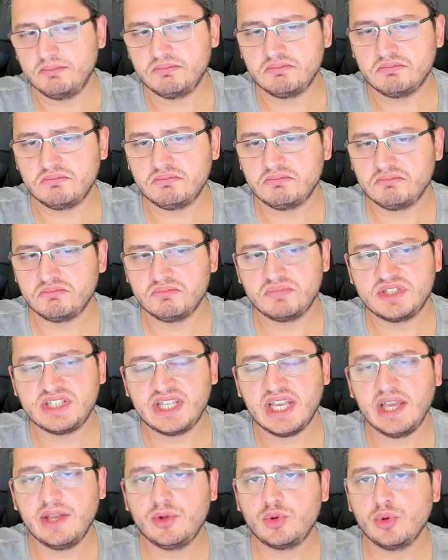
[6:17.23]
Hmm,
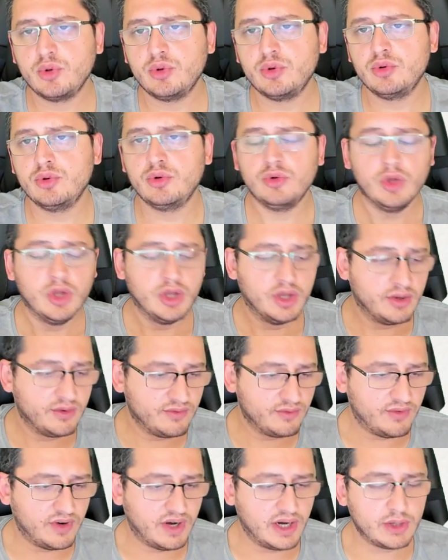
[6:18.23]
sektörünün
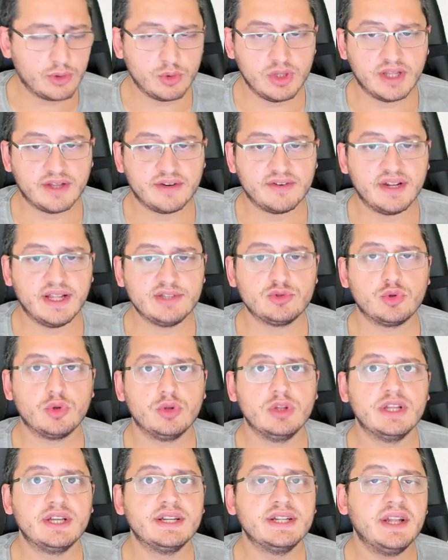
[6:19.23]
var olan
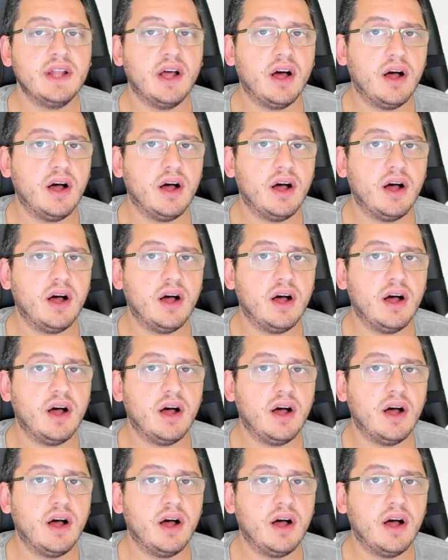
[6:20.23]
rasyolarının